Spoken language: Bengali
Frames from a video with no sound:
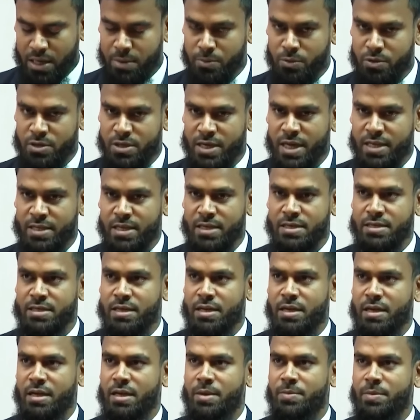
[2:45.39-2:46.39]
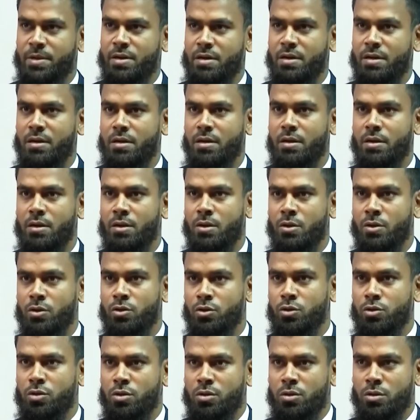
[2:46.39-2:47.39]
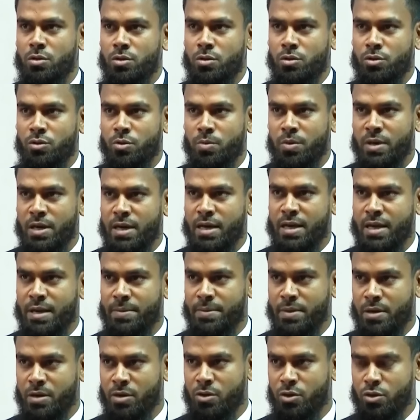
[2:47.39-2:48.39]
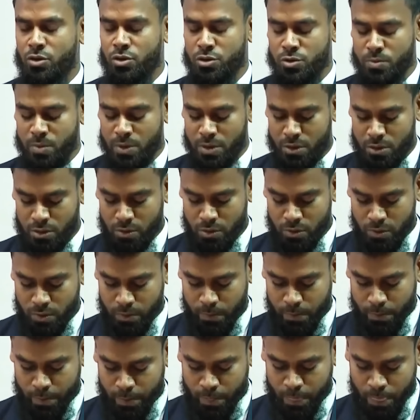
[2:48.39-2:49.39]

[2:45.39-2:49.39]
এই মোট সাতাশ টাকায় আমার দুবেলা খাবারের খরচ মিটত